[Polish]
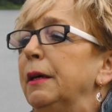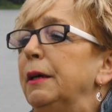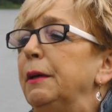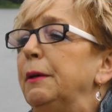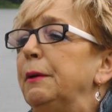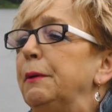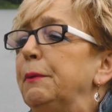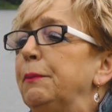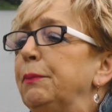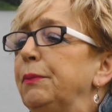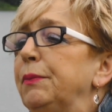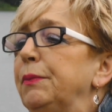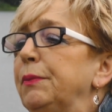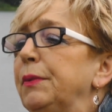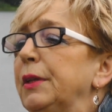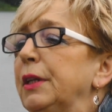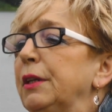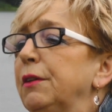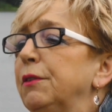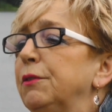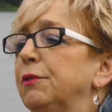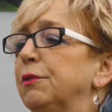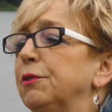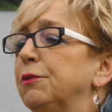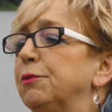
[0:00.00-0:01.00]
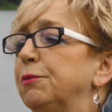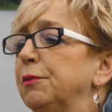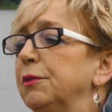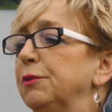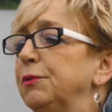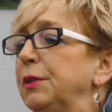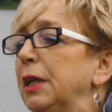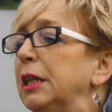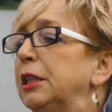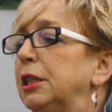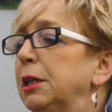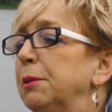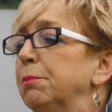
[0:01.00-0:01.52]
w
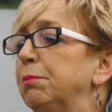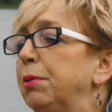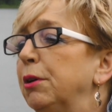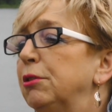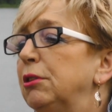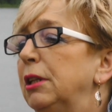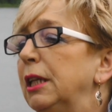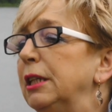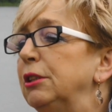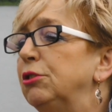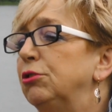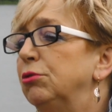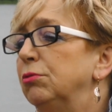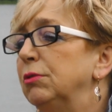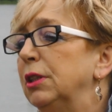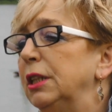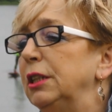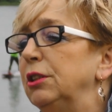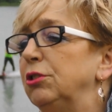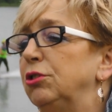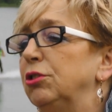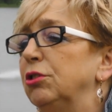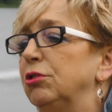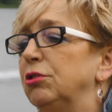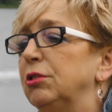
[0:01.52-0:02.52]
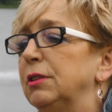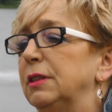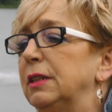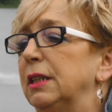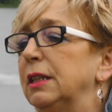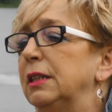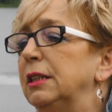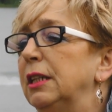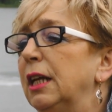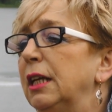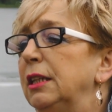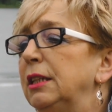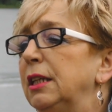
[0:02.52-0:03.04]
Wielkim Podlesiu na Jeziorze
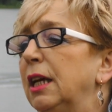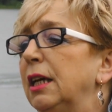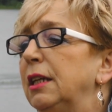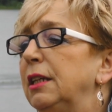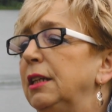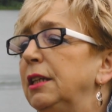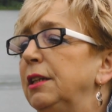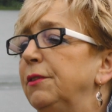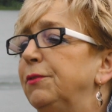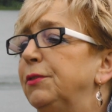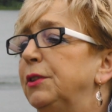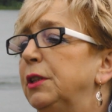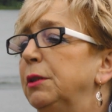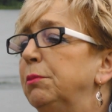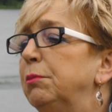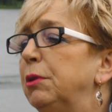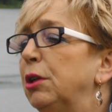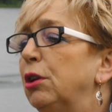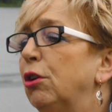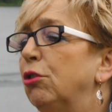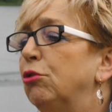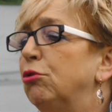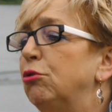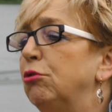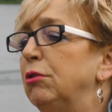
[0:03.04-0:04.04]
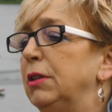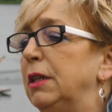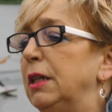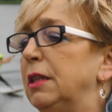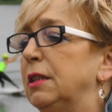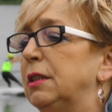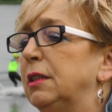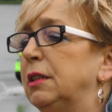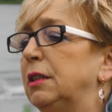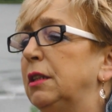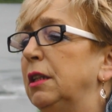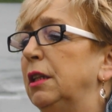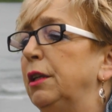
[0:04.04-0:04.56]
Zagnania i w tym roku
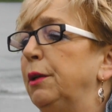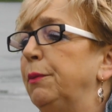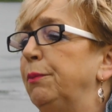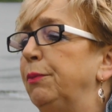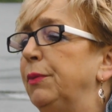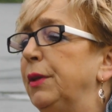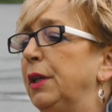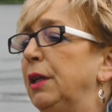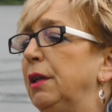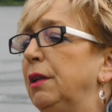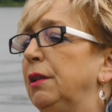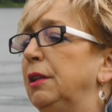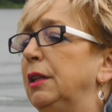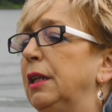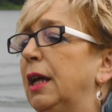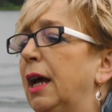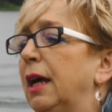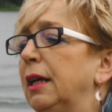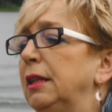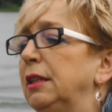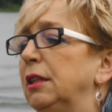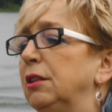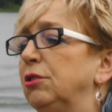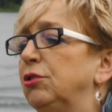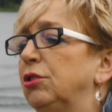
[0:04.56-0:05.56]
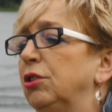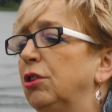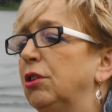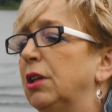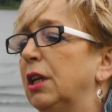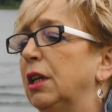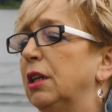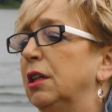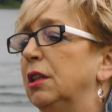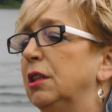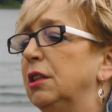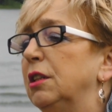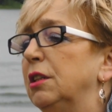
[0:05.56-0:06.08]
jest na
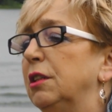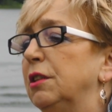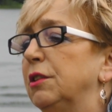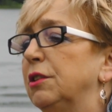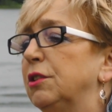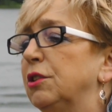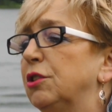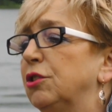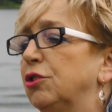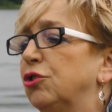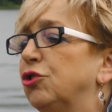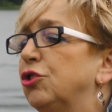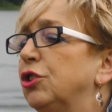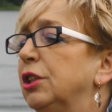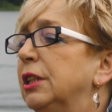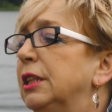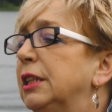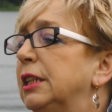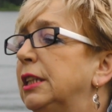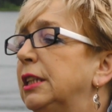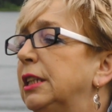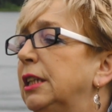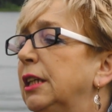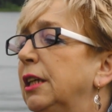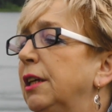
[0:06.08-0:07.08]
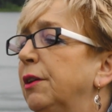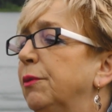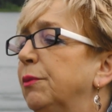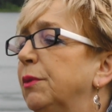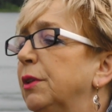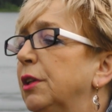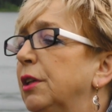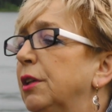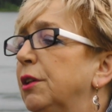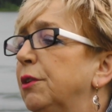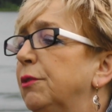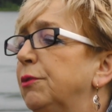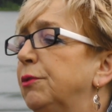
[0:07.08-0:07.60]
Jeziorach Skrzynki
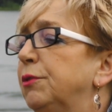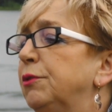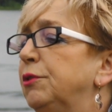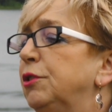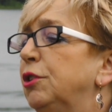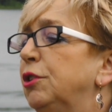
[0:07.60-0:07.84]
w